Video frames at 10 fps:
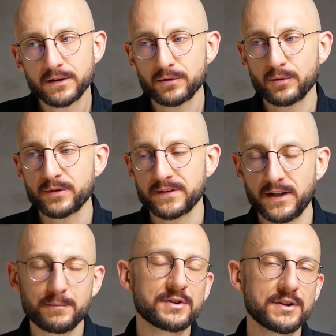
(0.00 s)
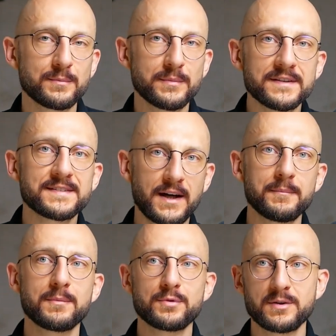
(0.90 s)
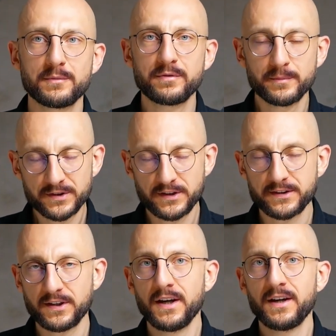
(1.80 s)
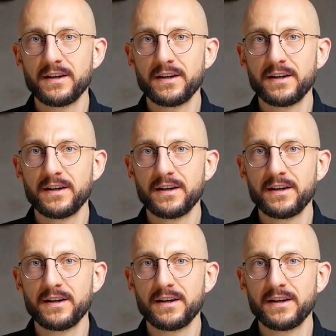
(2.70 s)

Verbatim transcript: tylko uznajemy, że my sami musimy wymyśleć,